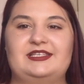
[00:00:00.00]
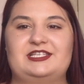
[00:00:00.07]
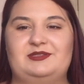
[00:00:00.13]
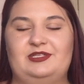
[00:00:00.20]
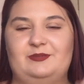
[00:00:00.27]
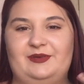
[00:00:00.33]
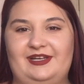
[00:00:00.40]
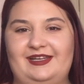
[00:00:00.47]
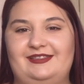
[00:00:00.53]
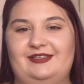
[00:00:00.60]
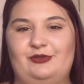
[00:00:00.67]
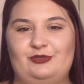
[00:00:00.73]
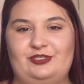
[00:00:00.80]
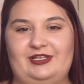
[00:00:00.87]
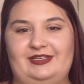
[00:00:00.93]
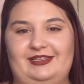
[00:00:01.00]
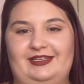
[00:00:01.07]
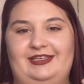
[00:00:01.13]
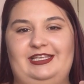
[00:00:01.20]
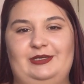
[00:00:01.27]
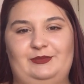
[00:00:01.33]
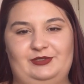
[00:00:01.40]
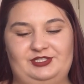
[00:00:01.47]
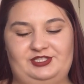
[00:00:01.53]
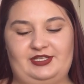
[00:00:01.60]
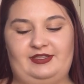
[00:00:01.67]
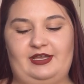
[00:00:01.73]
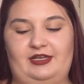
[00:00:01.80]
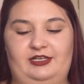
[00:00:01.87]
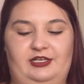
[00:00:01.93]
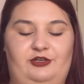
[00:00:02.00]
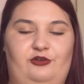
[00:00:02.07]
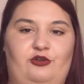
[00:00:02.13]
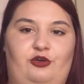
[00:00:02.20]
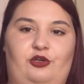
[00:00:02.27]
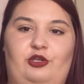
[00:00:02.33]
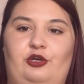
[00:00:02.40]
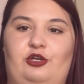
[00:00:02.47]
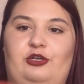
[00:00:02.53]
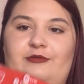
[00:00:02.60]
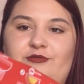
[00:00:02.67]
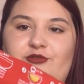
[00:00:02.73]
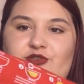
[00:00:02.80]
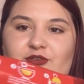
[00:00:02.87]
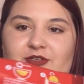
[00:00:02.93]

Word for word: Şimdi paketin üzerindeki yapılış detaylarını okuyorum.